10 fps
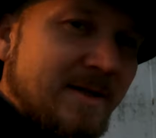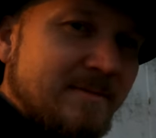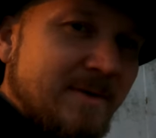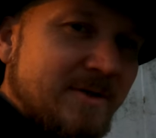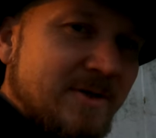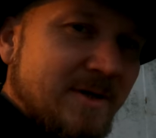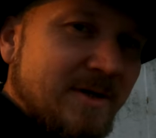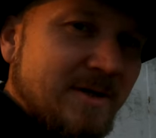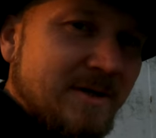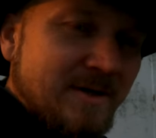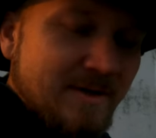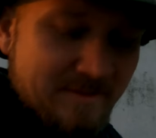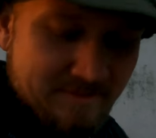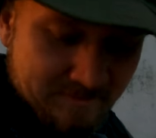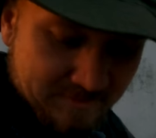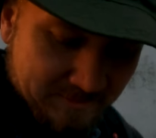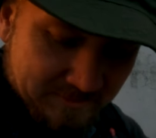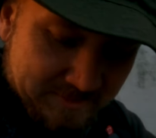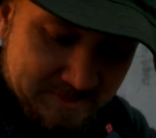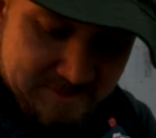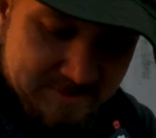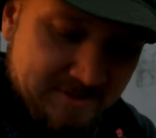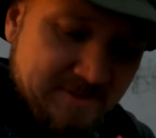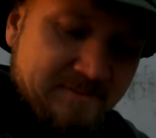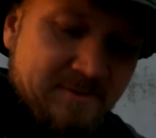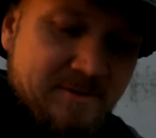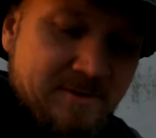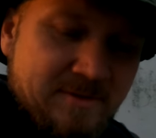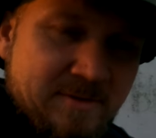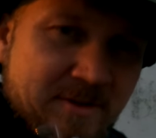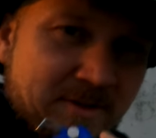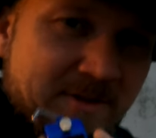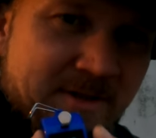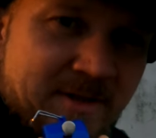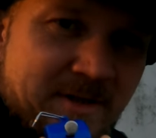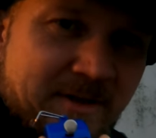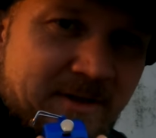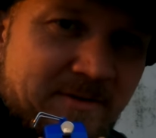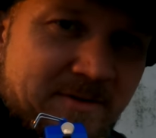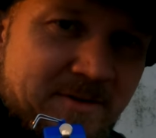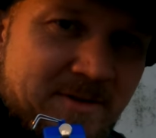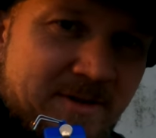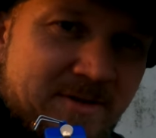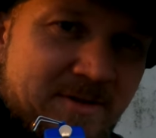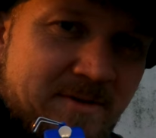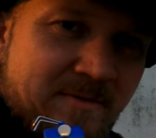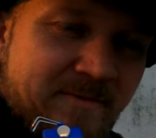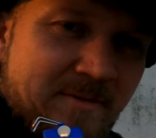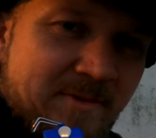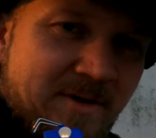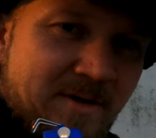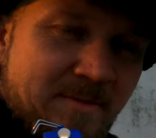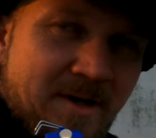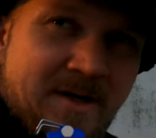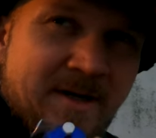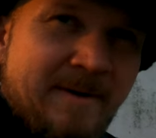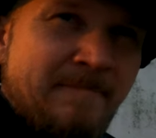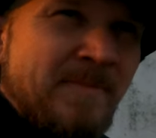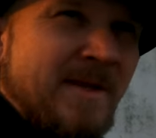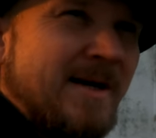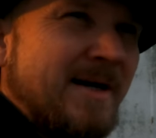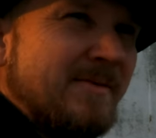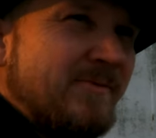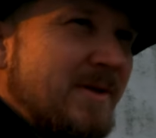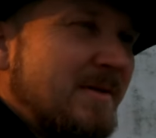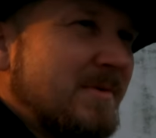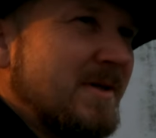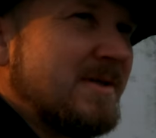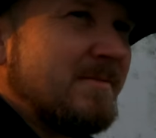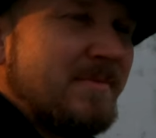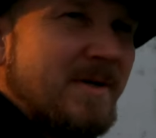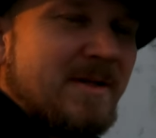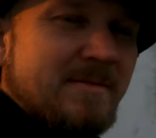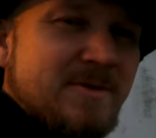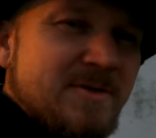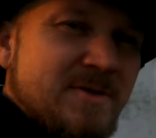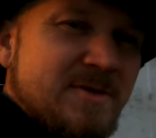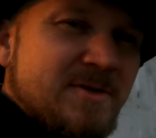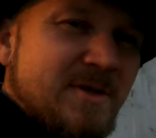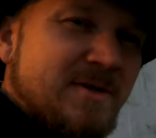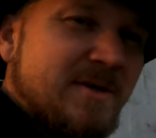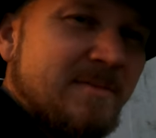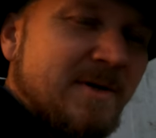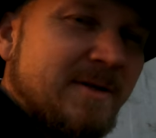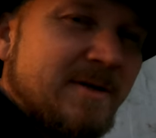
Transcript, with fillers: Tam macie e, te zawody. No i taki tyle, że nałowiłem tych rybek. A Filip, teraz nie pamiętam, 36 chyba.